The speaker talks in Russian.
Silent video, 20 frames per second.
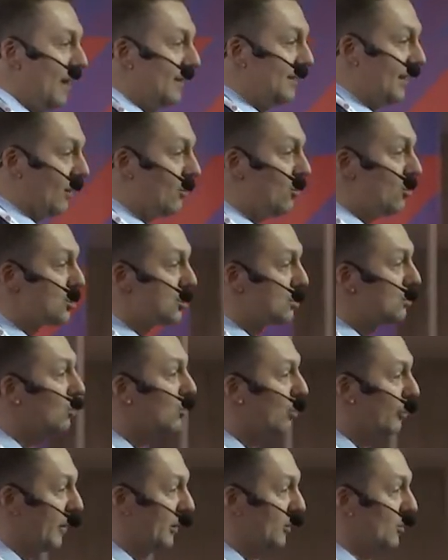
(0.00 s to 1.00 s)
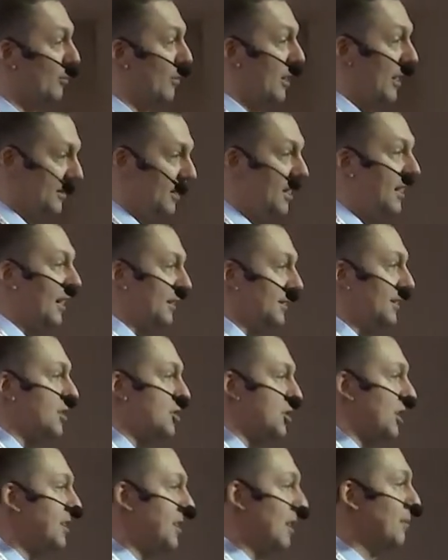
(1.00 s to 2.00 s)
такую штуку придумали, это их
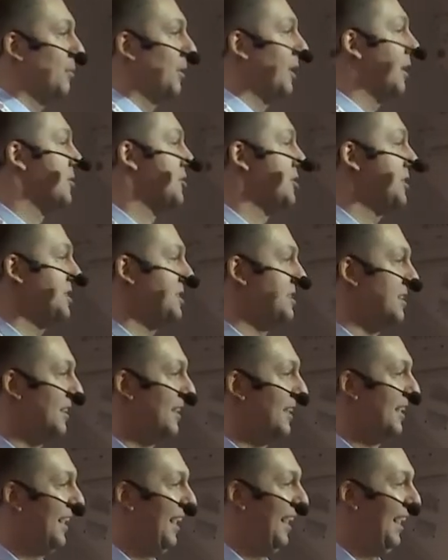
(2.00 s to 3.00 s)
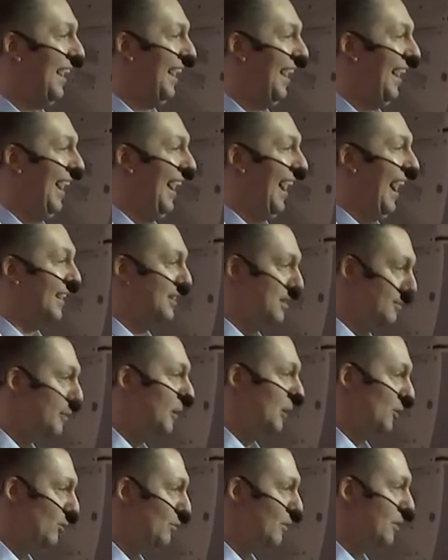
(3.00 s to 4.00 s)
отношение было к жизни – они
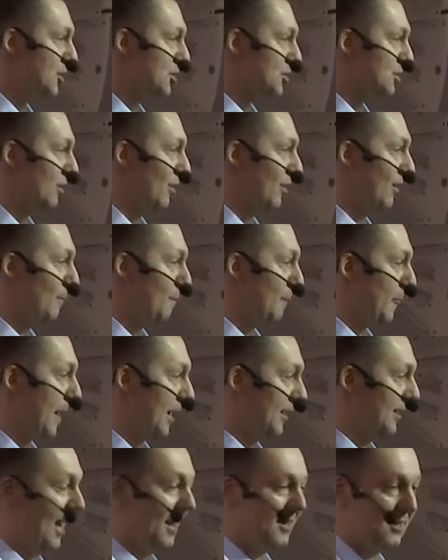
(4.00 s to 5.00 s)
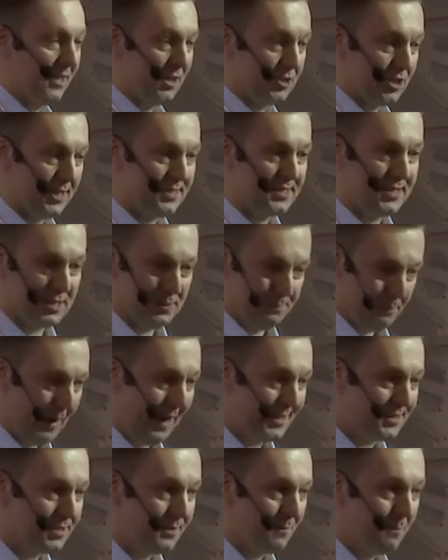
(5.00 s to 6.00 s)
придумали, что когда они ложатся
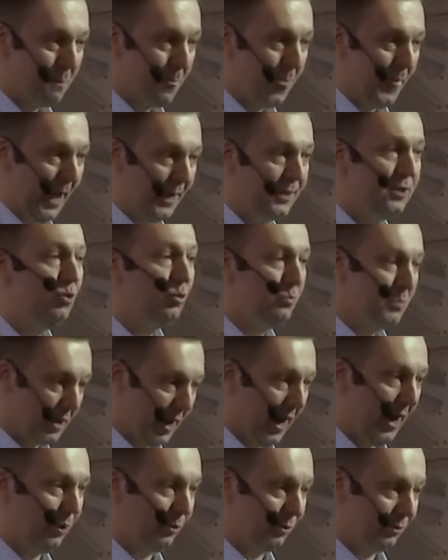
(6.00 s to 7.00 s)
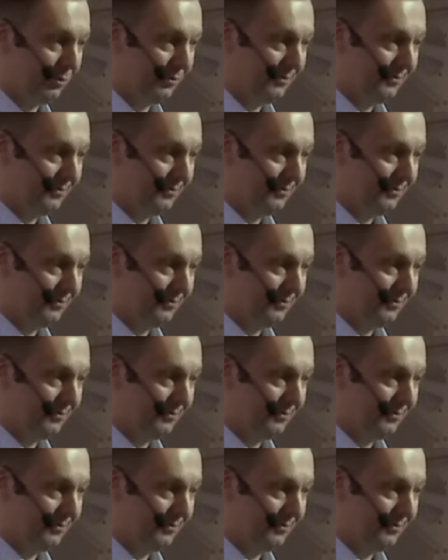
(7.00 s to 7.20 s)
спать, они умирают.